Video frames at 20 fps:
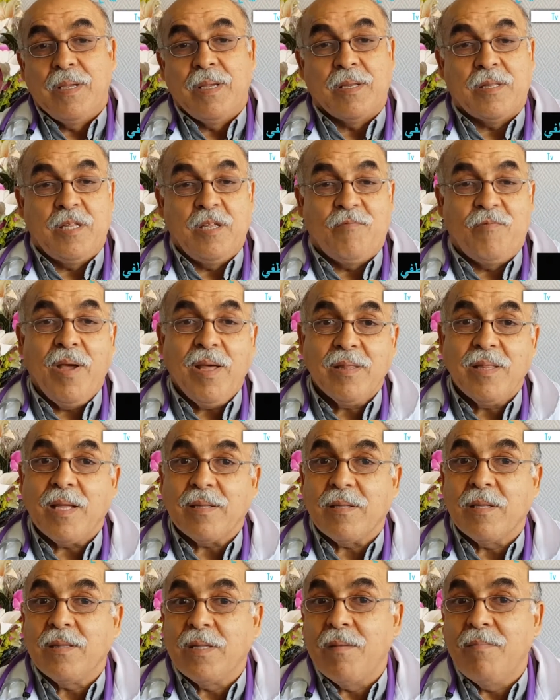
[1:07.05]
ارتفاع
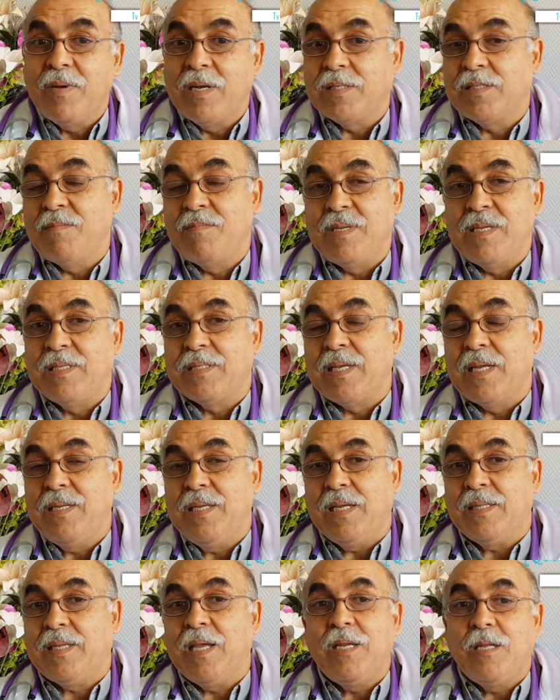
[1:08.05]
ضغط الدم لازم الإنسان
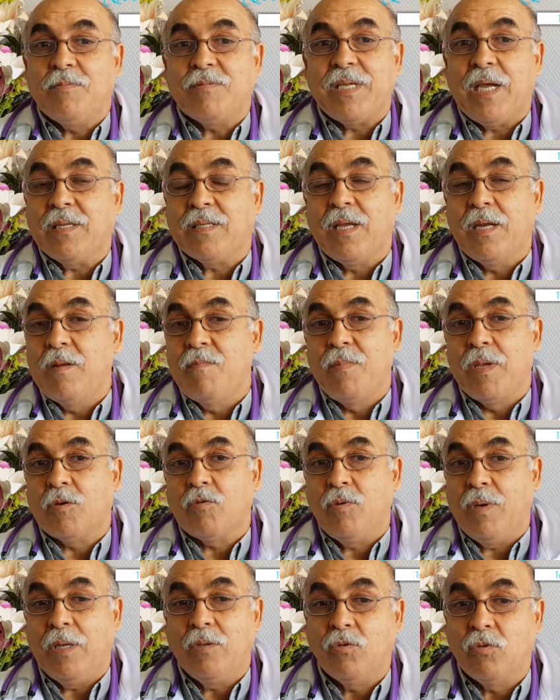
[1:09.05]
يعتني بصحته لما
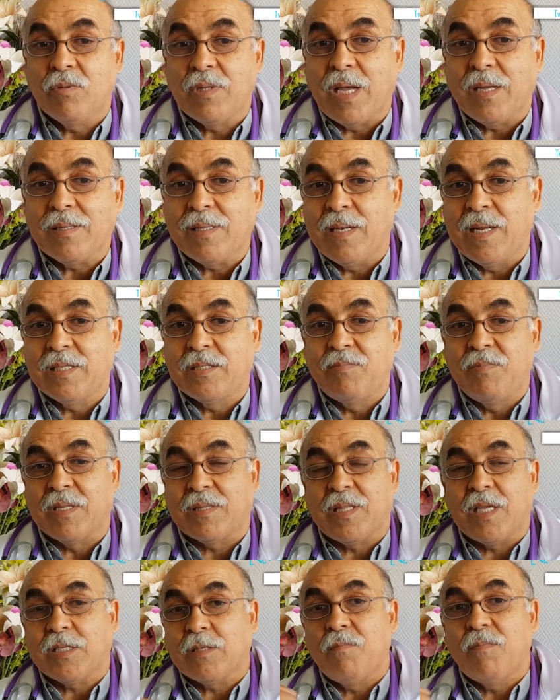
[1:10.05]
يكون عنده ضغط لازم
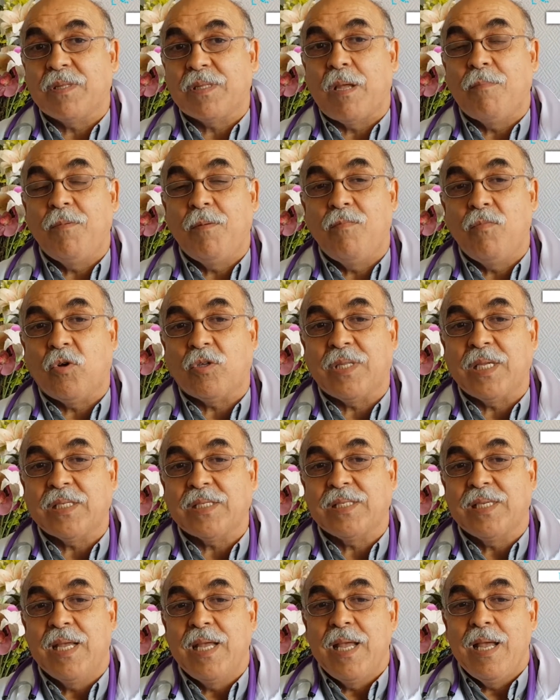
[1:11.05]
يتصل بالطبيب
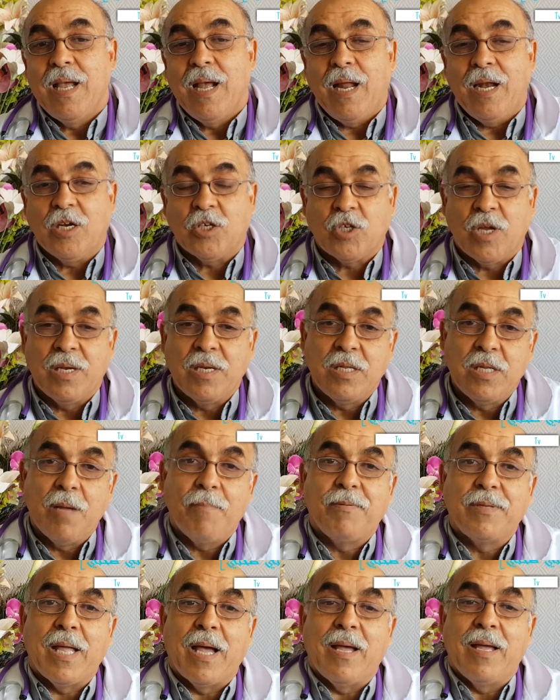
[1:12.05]
المختص علشان
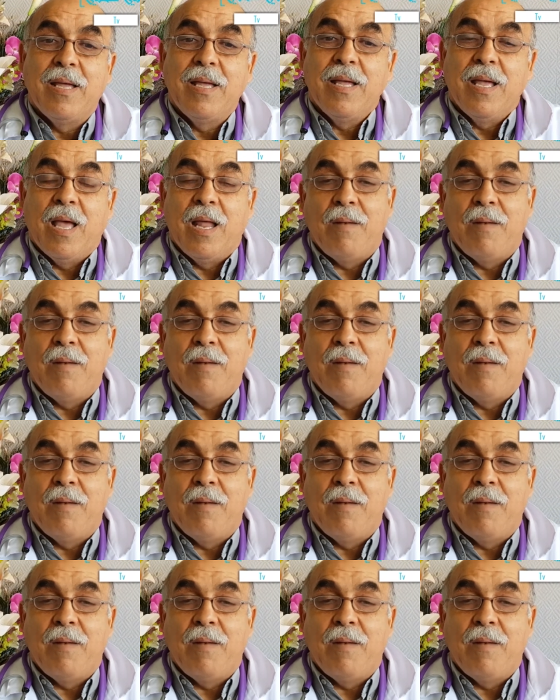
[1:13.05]
يبدأ